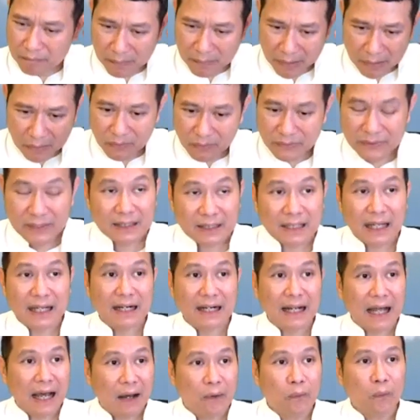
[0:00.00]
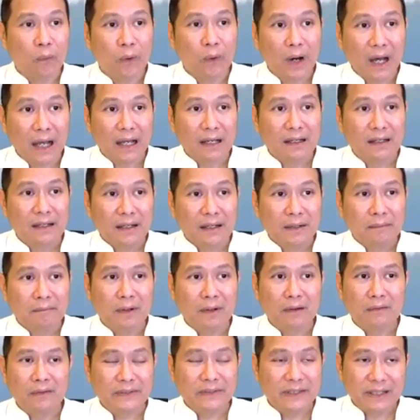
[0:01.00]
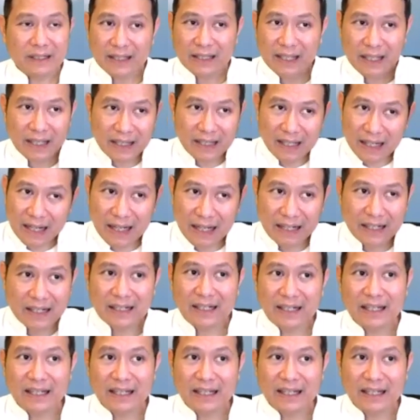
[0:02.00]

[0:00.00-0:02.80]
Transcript: มันรู้สึกหนักหนักหัว มันรู้สึกคิดอะไร